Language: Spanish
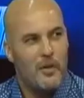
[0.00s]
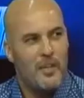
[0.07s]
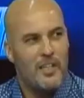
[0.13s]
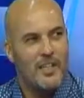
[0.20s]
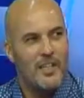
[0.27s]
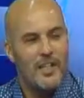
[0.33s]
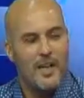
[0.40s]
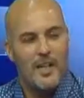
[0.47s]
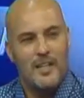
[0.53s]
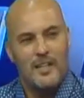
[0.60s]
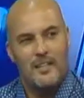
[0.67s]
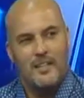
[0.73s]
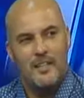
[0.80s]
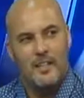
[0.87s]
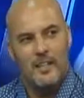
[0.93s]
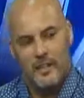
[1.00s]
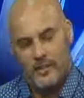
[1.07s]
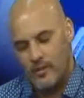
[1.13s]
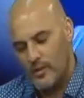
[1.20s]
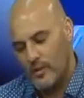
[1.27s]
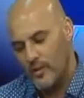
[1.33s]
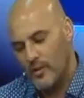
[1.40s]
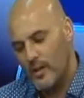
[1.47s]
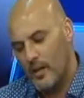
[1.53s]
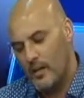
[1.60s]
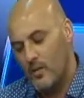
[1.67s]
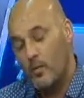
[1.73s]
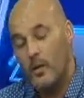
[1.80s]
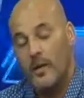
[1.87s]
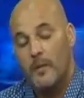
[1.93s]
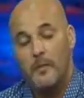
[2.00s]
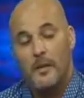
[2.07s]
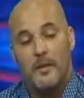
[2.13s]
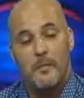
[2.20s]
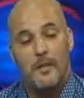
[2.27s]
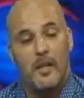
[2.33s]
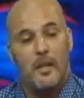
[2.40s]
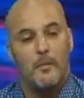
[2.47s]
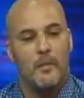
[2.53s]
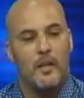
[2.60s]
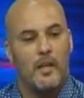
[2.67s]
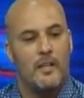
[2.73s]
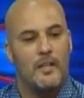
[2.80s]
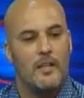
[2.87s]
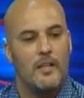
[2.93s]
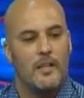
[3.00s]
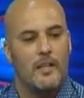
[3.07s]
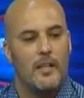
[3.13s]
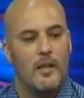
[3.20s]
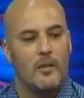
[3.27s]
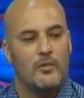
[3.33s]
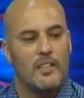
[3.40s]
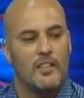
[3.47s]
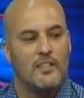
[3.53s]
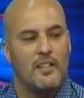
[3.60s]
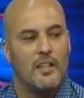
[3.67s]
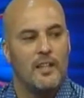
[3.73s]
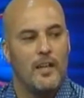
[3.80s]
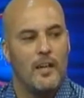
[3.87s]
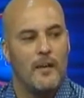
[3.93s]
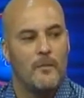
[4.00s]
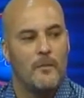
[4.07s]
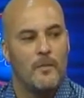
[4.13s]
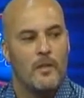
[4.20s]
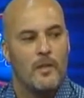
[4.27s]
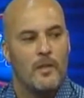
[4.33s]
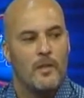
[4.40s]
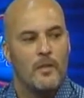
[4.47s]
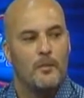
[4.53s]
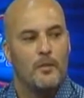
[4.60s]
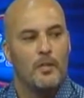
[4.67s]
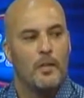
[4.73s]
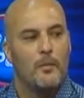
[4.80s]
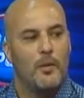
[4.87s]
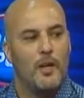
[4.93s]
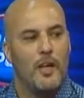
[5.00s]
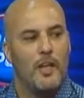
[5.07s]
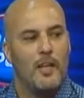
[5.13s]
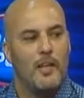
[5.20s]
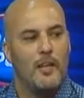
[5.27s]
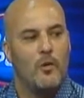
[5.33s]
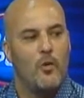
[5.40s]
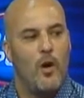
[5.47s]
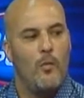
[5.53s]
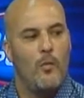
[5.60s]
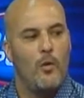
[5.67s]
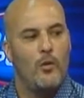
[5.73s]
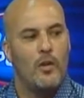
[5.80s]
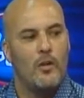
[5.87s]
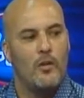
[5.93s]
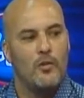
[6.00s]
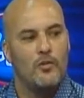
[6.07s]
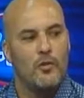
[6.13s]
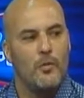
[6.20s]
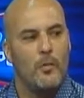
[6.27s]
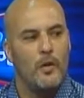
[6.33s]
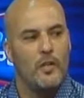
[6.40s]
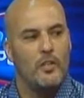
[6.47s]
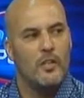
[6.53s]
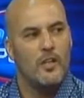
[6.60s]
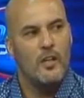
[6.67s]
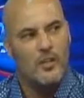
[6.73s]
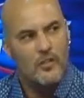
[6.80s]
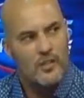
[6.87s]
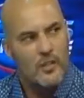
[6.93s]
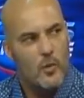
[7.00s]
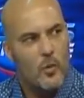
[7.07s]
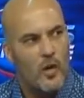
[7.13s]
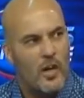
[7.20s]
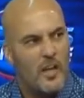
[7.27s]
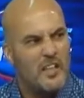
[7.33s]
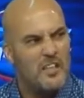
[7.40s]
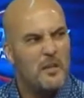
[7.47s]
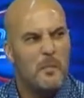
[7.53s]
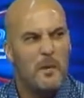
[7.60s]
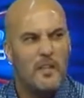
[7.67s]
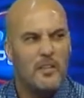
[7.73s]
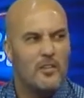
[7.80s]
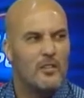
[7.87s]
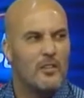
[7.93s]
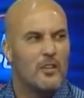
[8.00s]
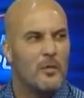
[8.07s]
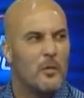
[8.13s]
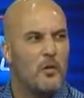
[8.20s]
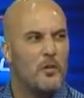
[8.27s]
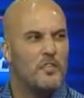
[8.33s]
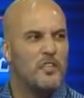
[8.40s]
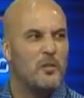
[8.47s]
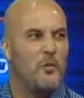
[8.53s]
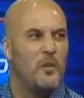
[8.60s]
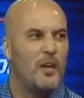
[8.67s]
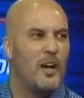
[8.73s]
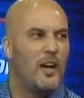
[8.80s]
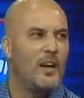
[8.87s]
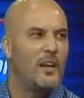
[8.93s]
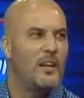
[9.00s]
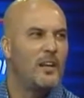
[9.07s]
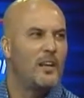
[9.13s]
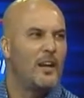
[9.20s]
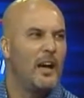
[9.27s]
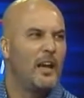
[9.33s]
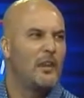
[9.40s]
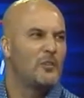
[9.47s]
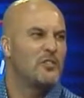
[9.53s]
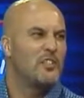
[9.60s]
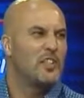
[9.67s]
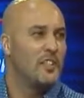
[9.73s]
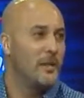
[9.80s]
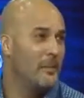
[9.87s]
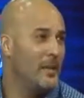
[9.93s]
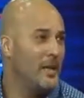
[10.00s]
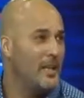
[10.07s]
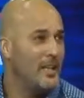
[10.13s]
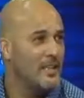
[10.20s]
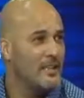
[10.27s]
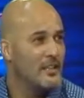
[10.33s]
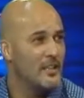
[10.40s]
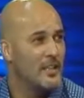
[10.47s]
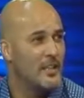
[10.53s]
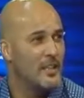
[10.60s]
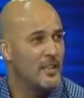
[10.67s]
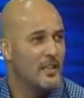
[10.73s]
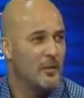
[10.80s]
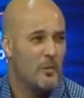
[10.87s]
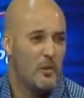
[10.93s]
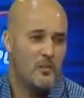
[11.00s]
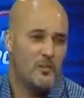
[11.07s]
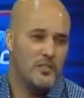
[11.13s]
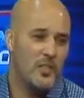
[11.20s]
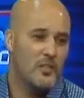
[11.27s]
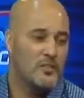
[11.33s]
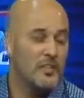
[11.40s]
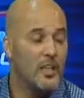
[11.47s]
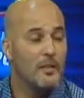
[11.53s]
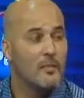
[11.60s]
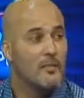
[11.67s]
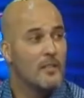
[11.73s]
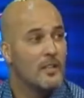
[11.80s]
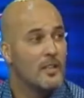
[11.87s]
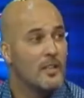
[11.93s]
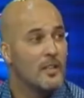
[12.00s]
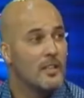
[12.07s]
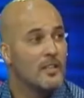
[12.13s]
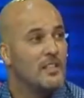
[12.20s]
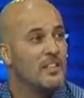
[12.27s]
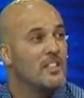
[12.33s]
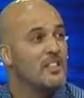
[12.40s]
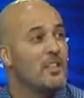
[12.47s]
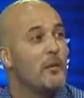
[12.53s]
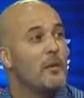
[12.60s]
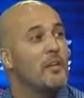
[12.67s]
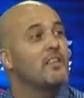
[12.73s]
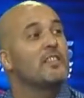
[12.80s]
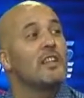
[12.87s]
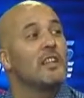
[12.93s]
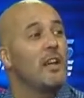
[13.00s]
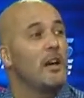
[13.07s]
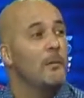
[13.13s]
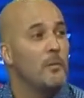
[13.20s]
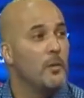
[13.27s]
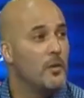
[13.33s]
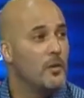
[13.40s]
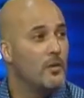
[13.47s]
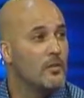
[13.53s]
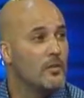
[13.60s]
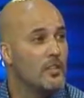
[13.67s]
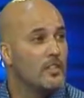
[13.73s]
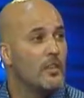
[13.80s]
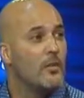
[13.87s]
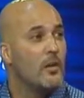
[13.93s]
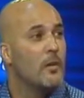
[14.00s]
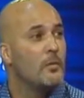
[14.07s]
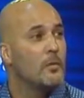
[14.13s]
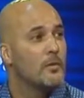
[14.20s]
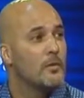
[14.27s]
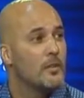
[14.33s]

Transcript: desprolijidad, es decir, eh, yo creo que al jugar el preliminar por ahí le da otra seriedad. Porque por ahí jugamos lunes, no, llueve un poquito, no, no se juega. ese partido a lo mejor se juega a los siete meses, cuando ya no es está necesario. ni se sabe quién sale campeón. Pasó con